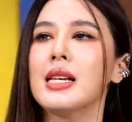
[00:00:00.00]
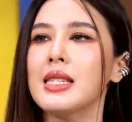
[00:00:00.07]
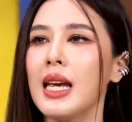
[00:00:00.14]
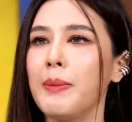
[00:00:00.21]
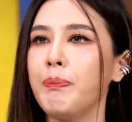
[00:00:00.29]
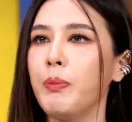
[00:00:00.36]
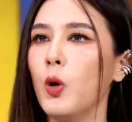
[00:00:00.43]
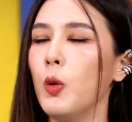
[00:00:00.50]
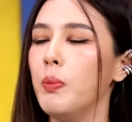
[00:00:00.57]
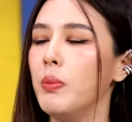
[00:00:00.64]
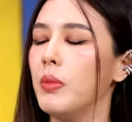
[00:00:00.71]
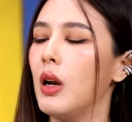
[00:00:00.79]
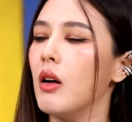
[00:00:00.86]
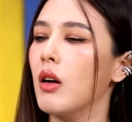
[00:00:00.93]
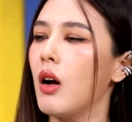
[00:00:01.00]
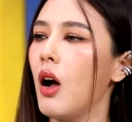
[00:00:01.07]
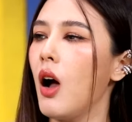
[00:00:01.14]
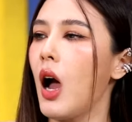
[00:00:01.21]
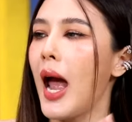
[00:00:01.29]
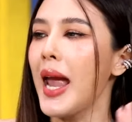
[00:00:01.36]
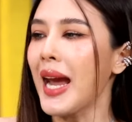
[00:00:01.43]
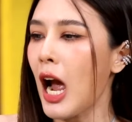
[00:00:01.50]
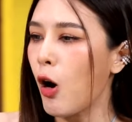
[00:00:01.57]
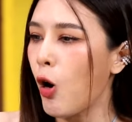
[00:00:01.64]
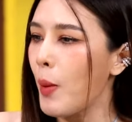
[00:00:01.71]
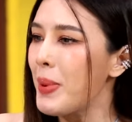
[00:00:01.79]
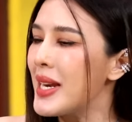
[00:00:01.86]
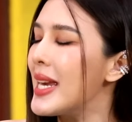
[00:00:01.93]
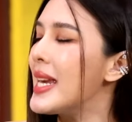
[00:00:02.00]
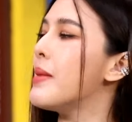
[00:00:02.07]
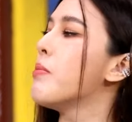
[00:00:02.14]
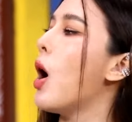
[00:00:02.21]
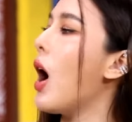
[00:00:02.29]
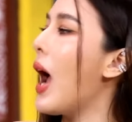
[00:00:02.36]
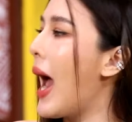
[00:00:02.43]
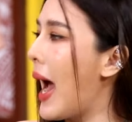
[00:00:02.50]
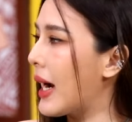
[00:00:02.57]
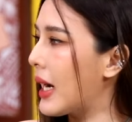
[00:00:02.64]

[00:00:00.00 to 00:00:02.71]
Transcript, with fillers: เสร็จปุ๊บแล้วก็ให้เขาไปอินบ็อกซ์หา